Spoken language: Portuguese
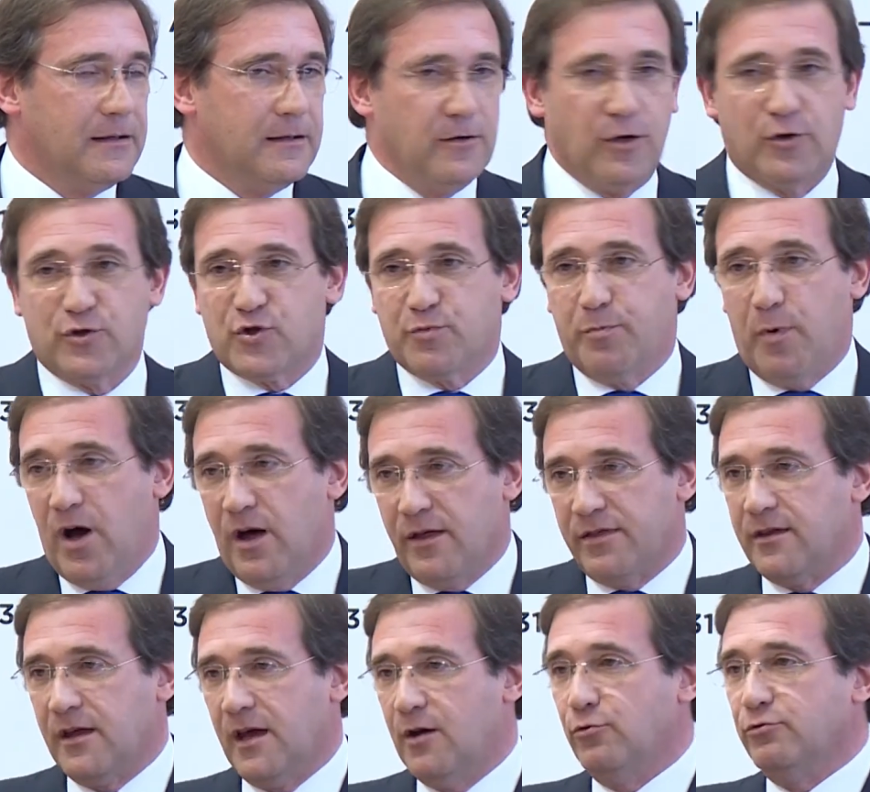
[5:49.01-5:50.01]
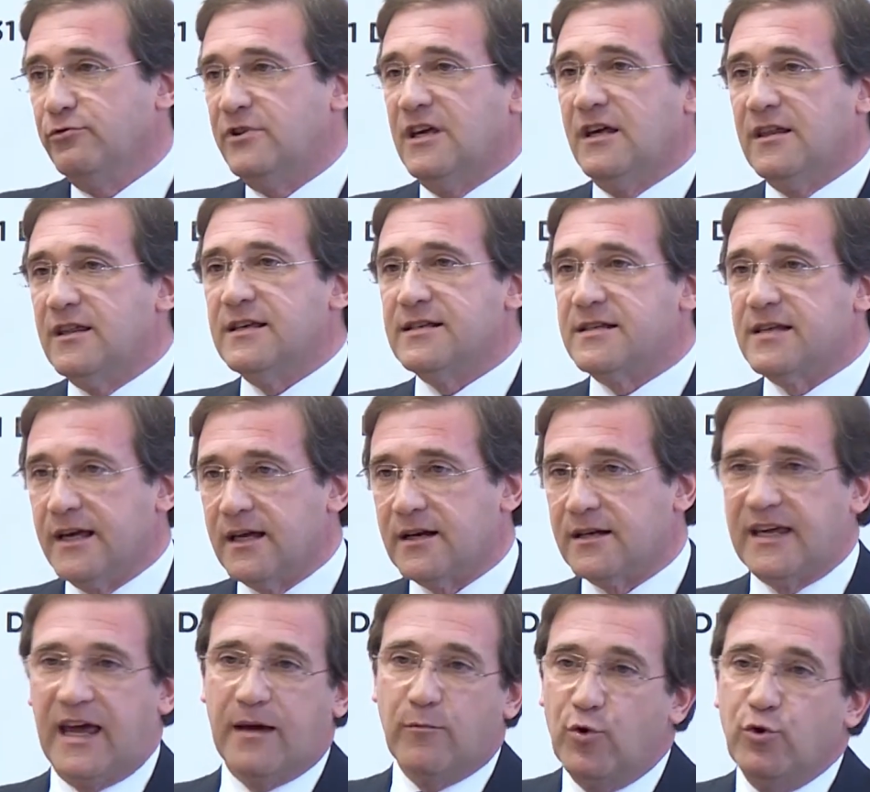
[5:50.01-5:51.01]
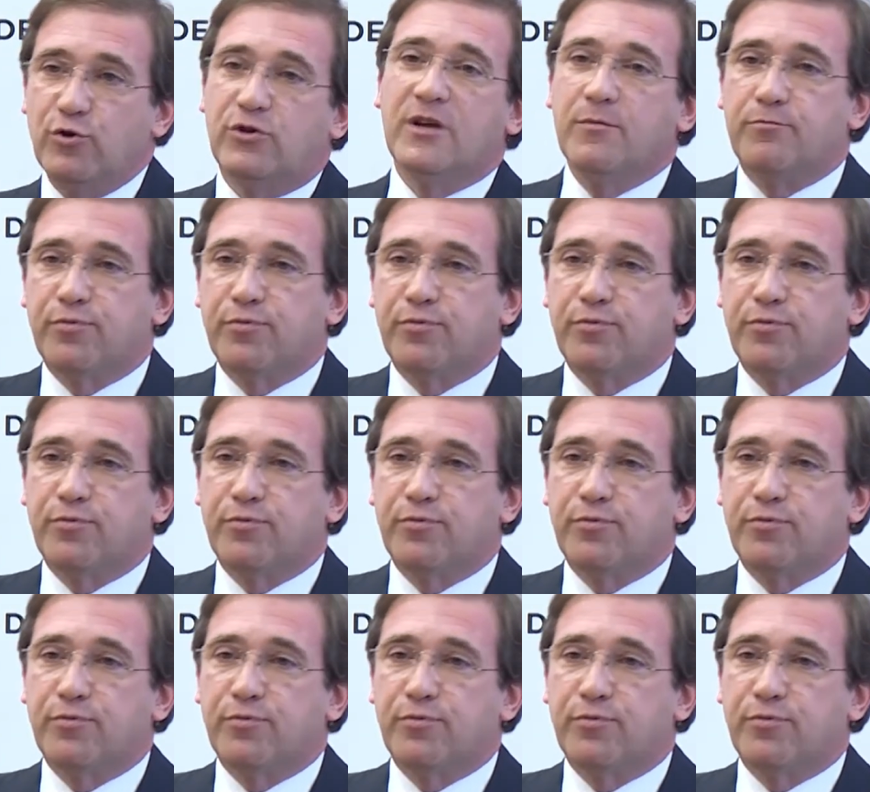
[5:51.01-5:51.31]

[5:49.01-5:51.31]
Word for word: Não se pode a um dia dizer que é muito